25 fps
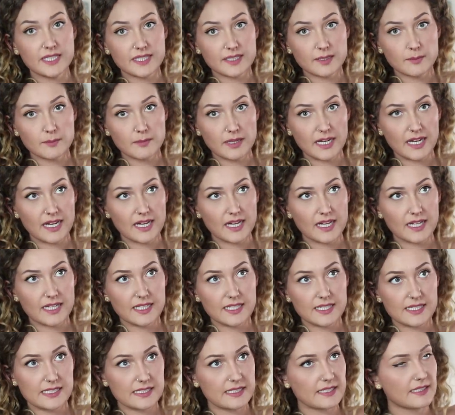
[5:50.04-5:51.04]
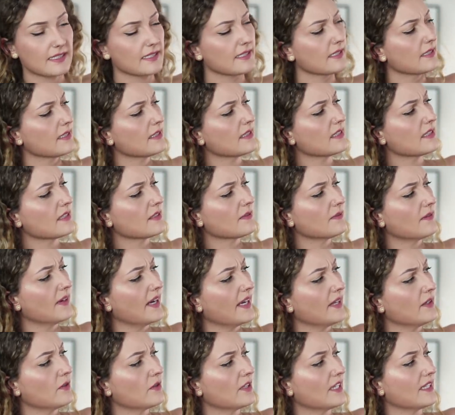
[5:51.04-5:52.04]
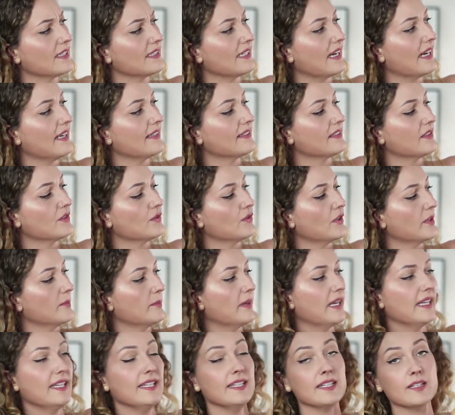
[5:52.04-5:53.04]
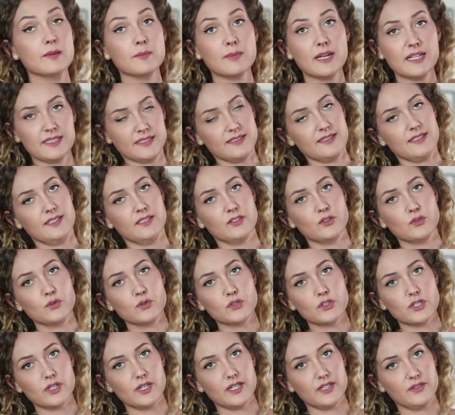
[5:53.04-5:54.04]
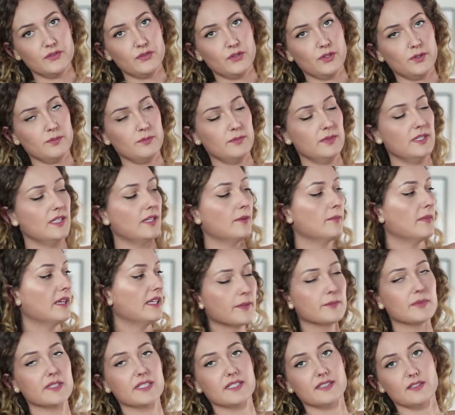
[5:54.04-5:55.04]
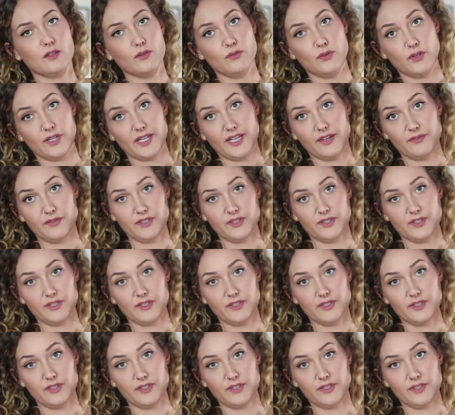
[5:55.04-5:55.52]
mir gemalt, zwei oder drei sind von Marlene gemalt gemalt, das eine Zuschauerin von mir. Ein Bild ist auch von